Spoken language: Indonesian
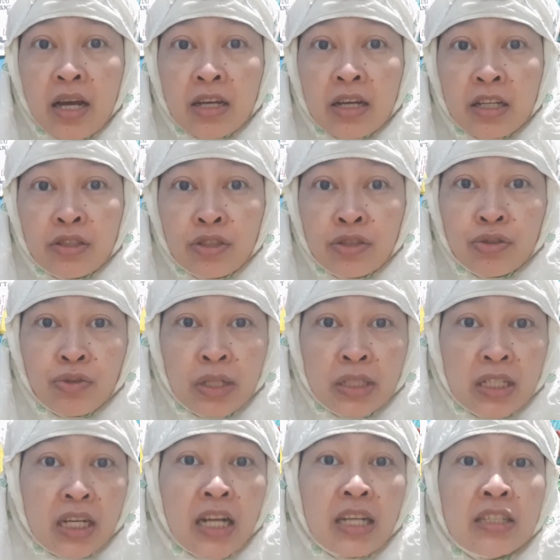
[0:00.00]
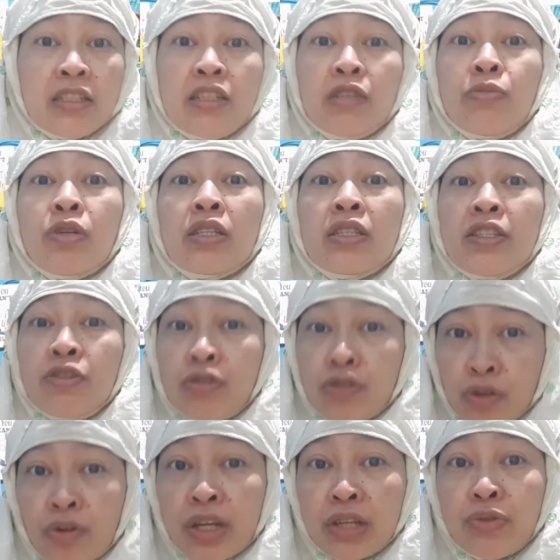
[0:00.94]
ketentuannya kalian tidak boleh tidur
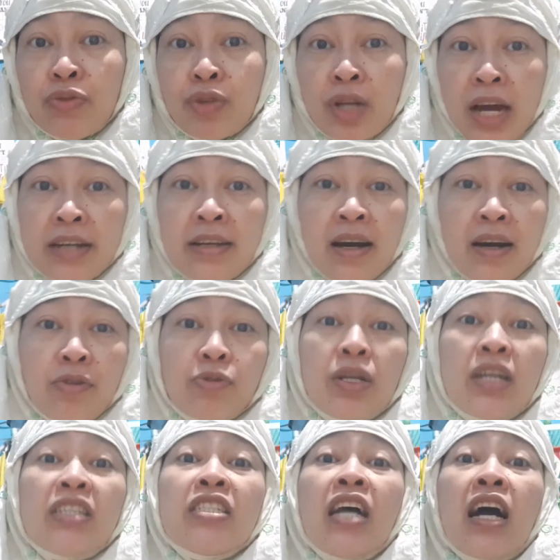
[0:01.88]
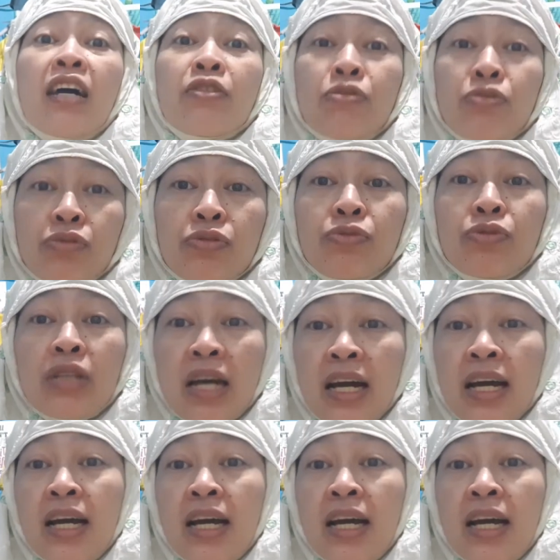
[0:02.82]
sore itu udah ada udah diatur udah